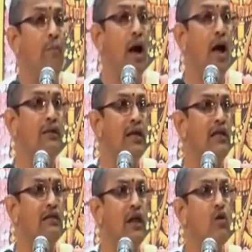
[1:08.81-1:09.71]

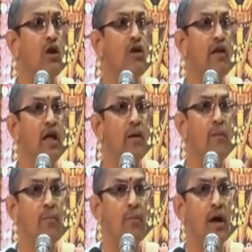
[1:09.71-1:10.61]
మహాతల్లి తరిగొండ
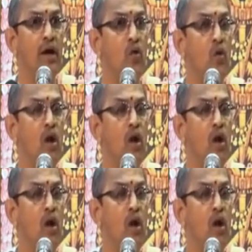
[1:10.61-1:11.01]
వేంగమాంబ గారు